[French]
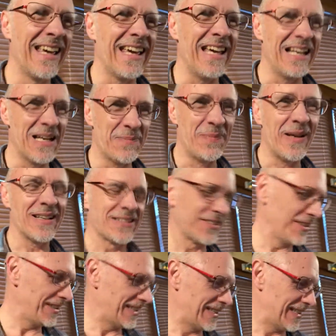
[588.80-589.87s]
Et la
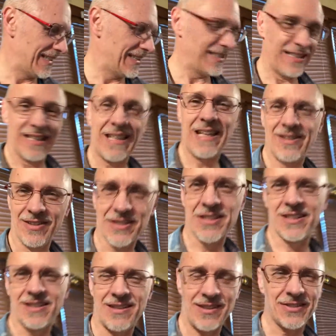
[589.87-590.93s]
personne euh, qu'il
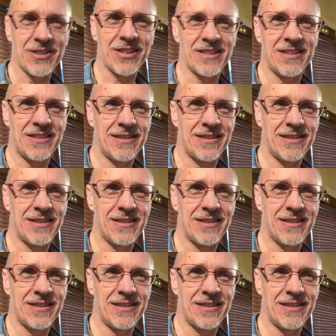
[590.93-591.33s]
entre, entre,